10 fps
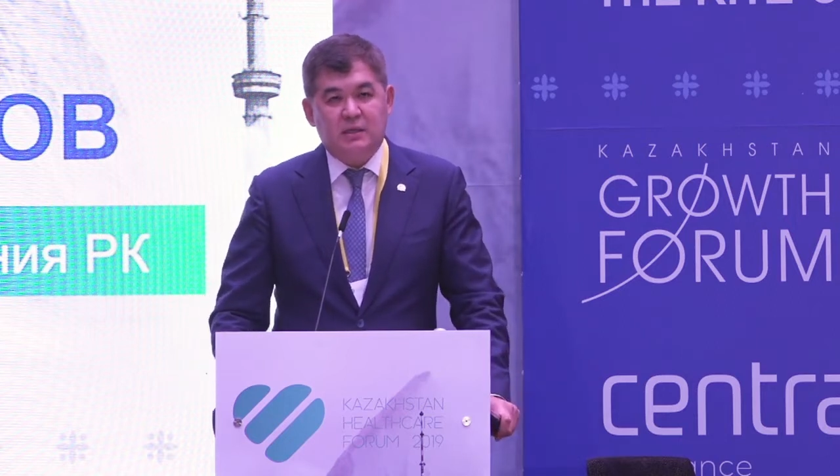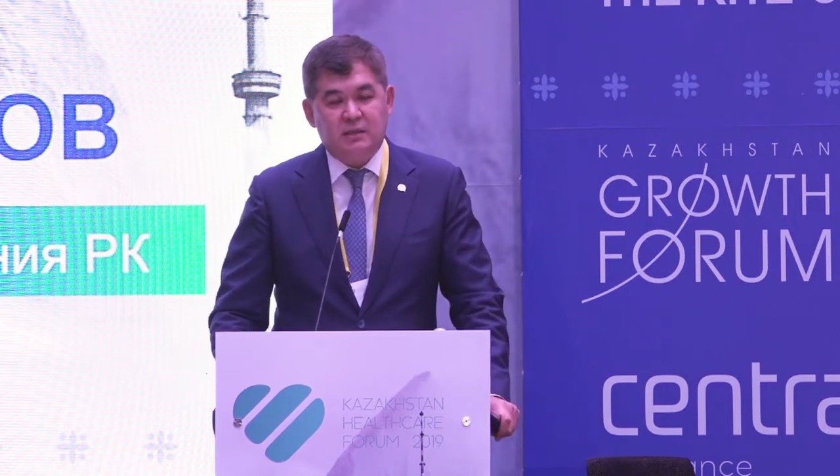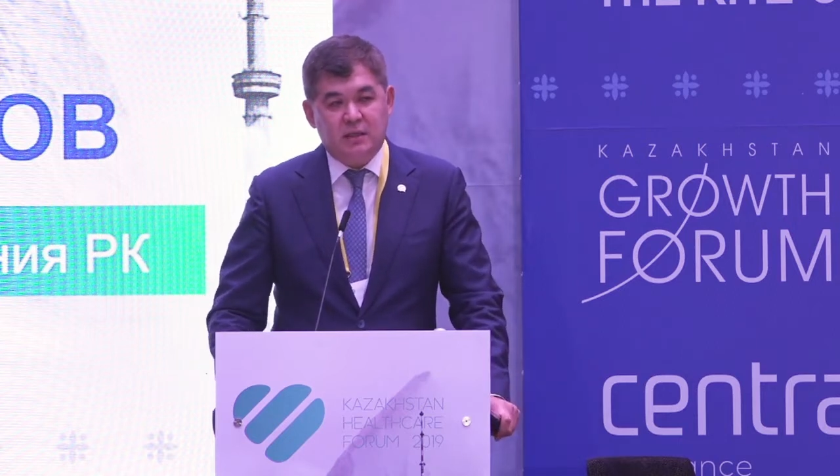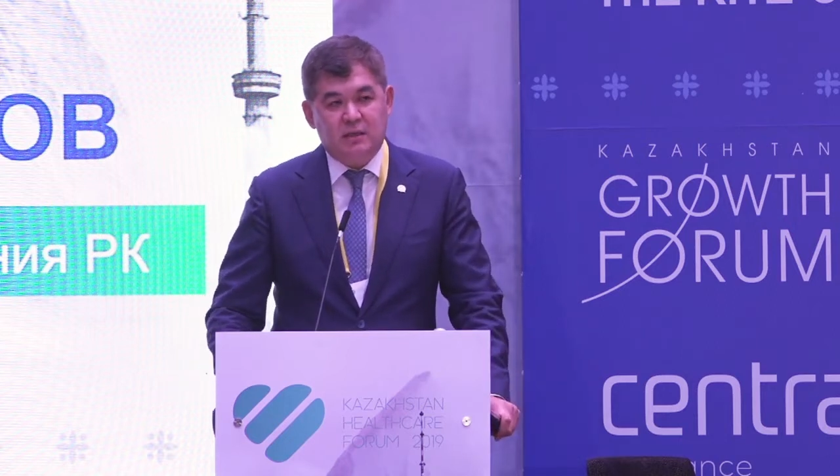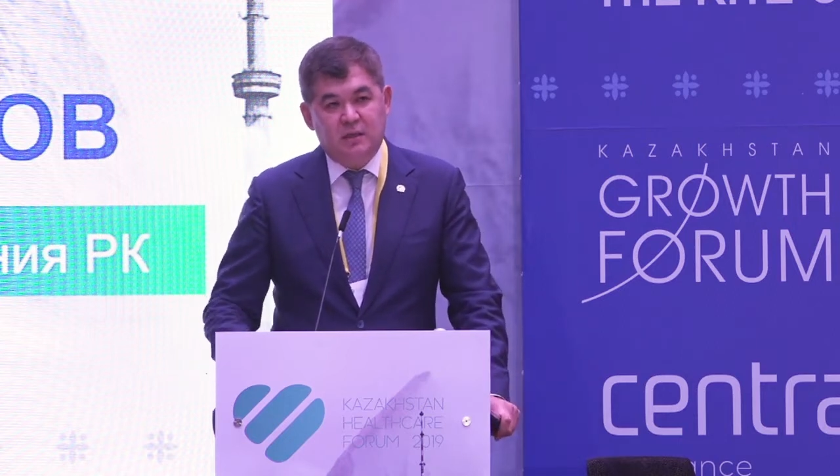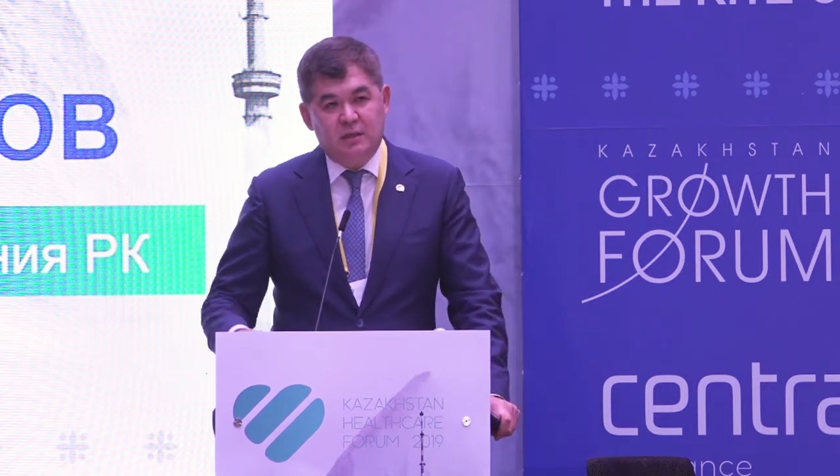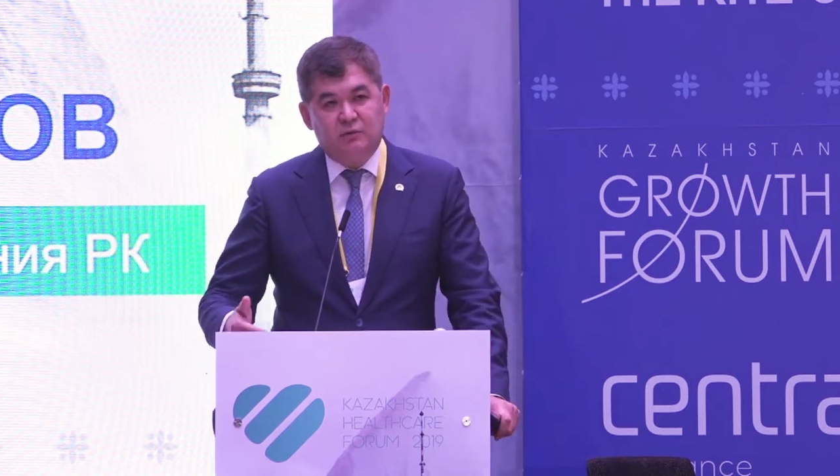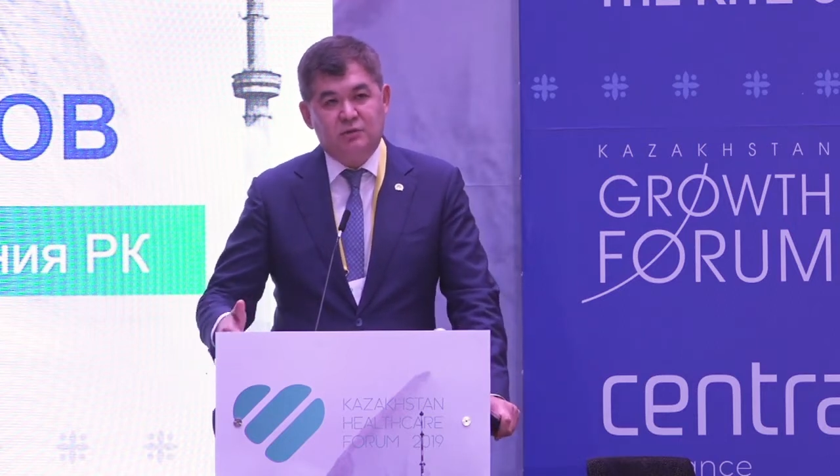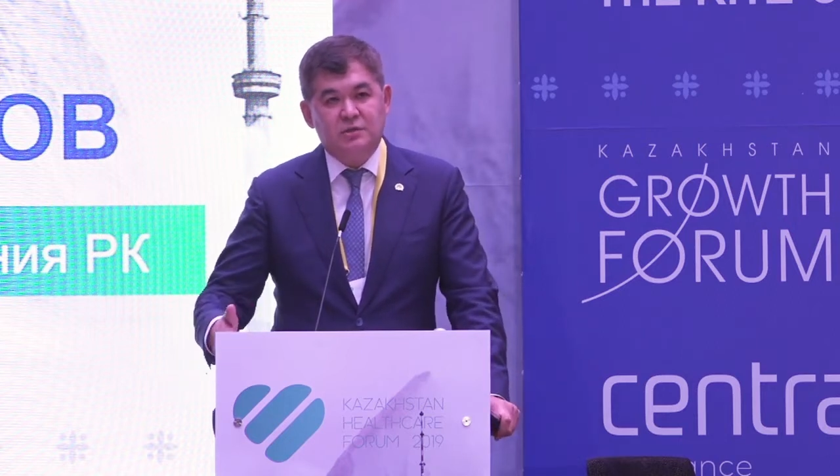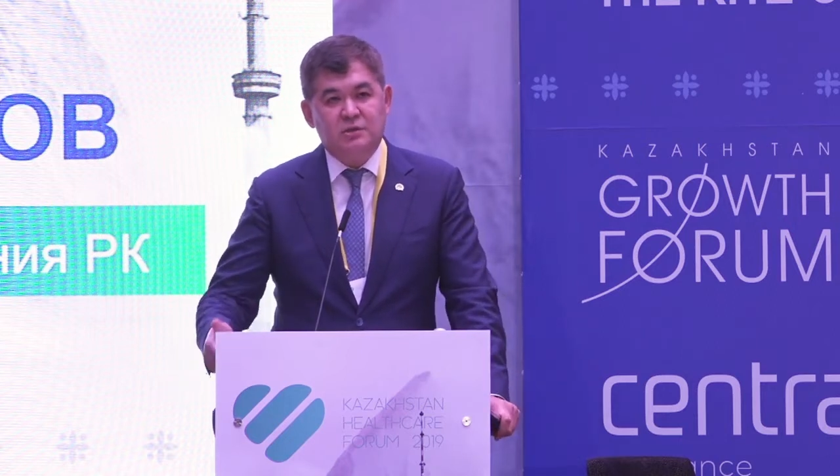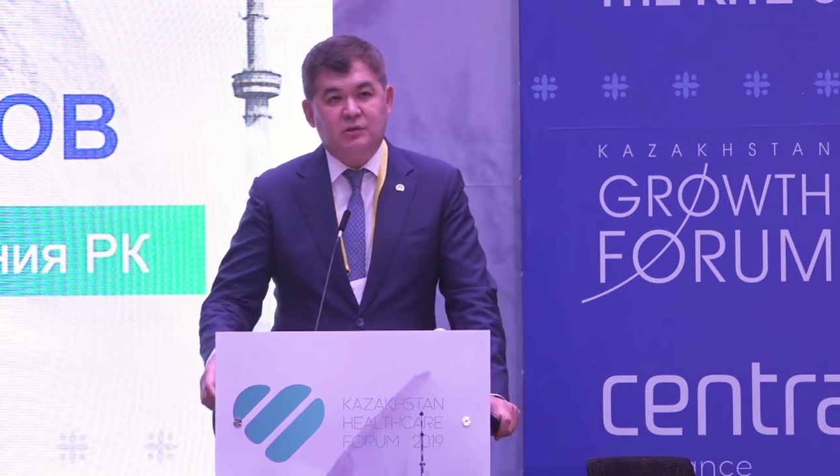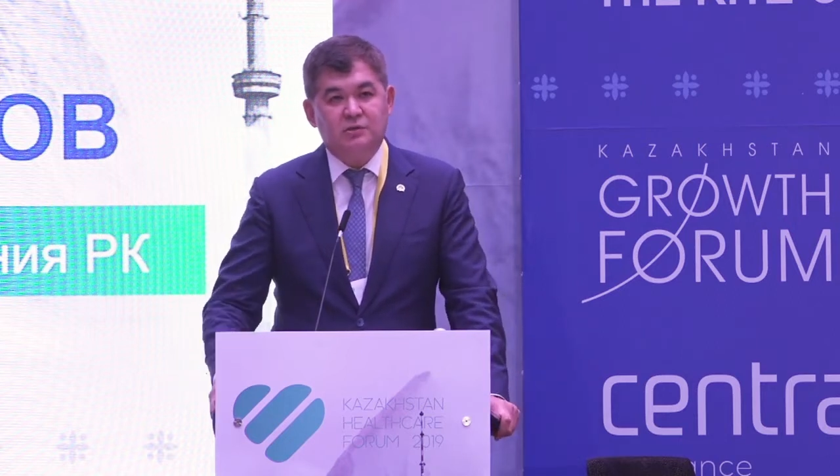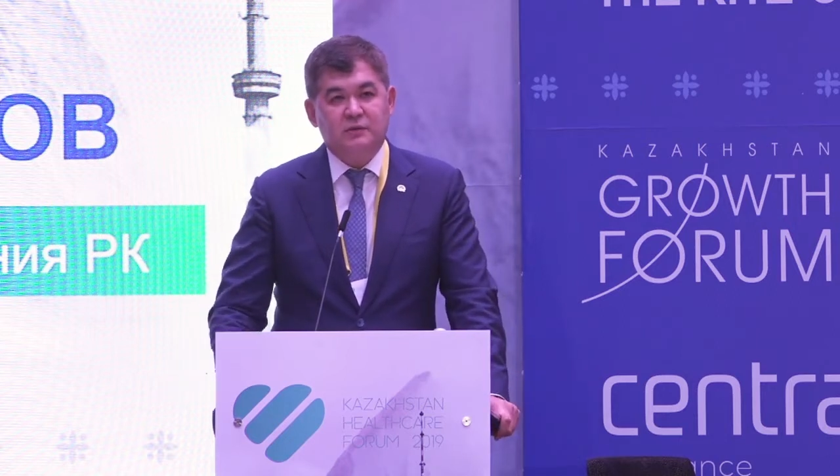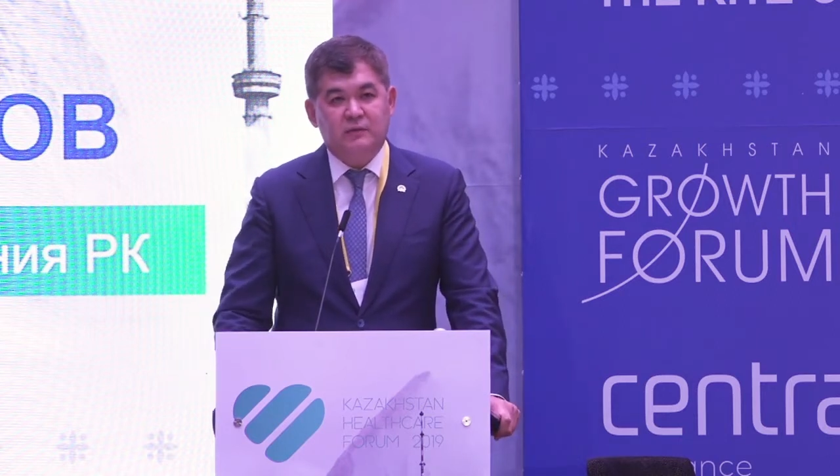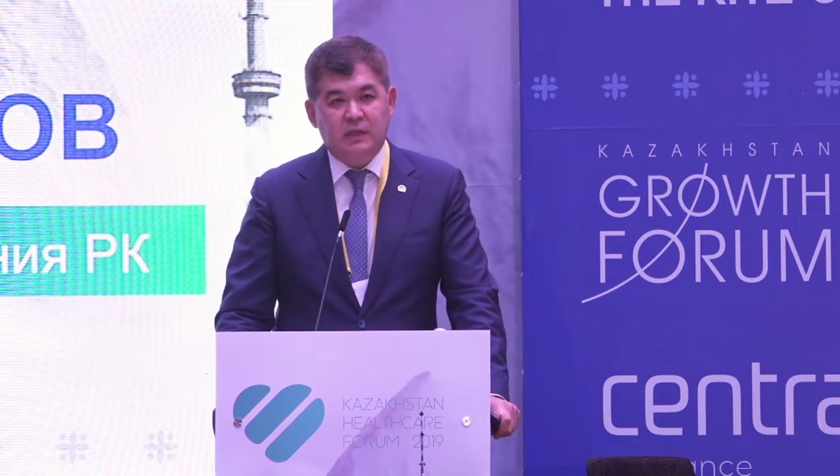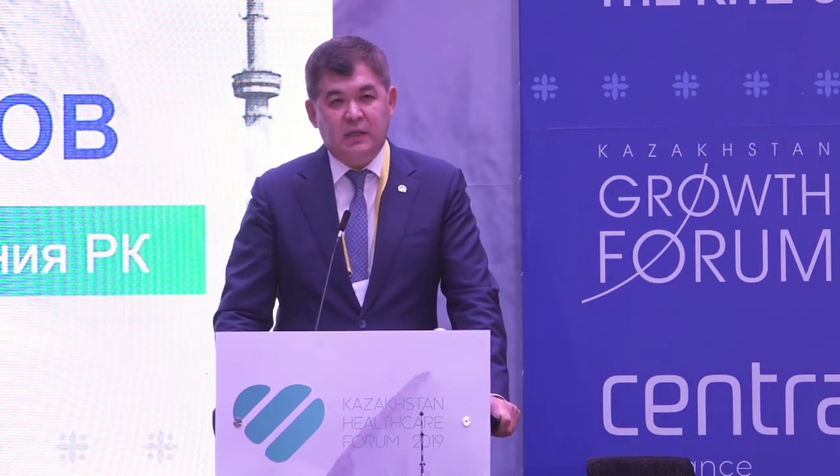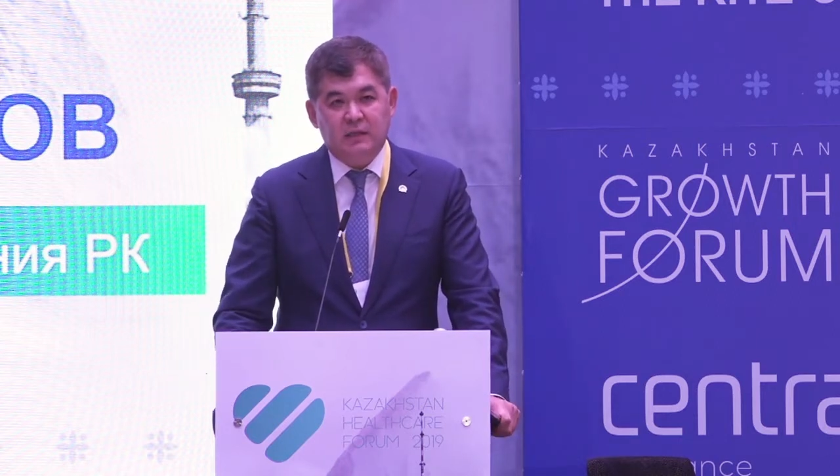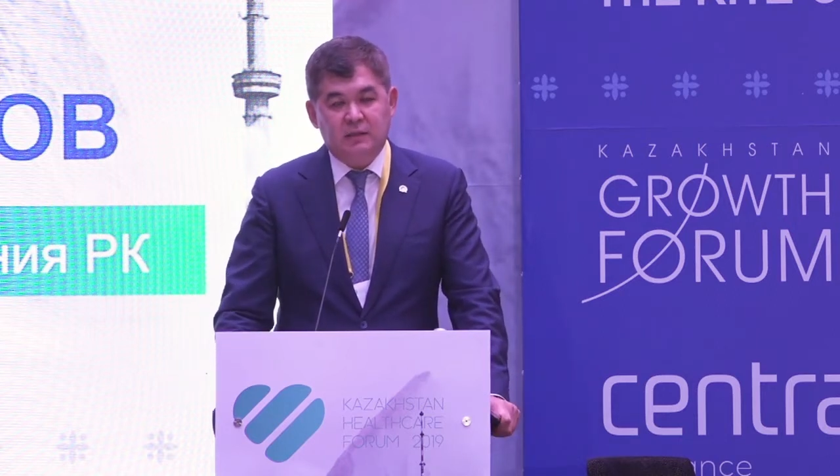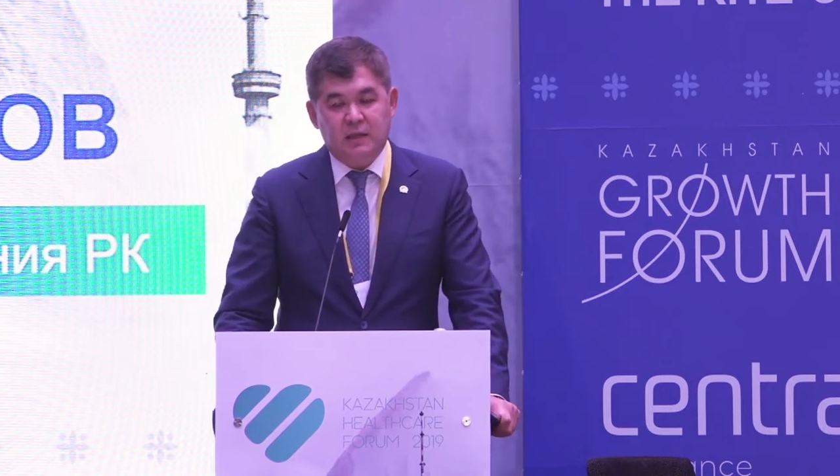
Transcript: она очень серьезно влияет